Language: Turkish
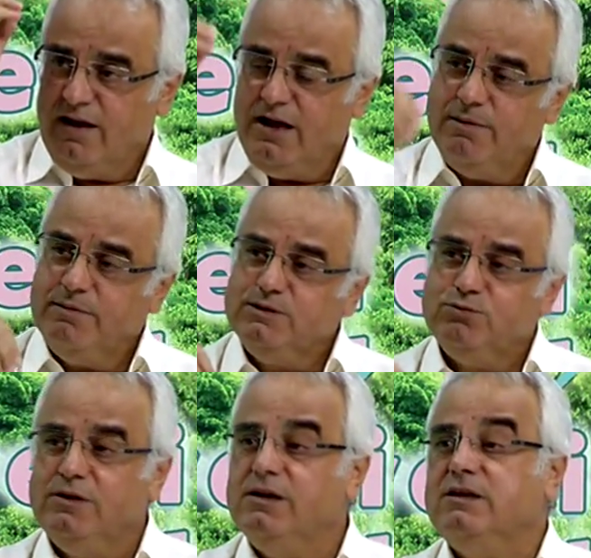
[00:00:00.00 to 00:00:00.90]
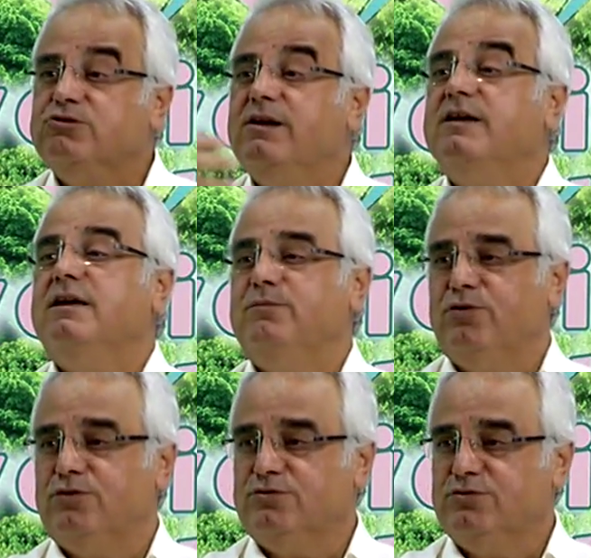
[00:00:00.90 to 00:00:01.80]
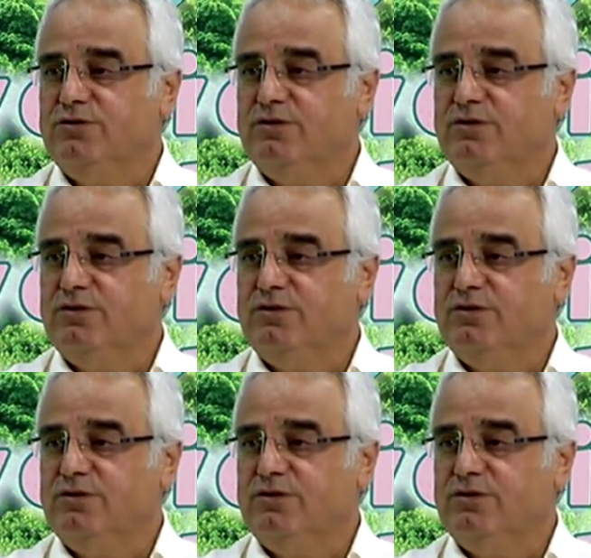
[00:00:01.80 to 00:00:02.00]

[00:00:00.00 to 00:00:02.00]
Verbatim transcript: Ama biz bunu ilk izole edemiyoruz.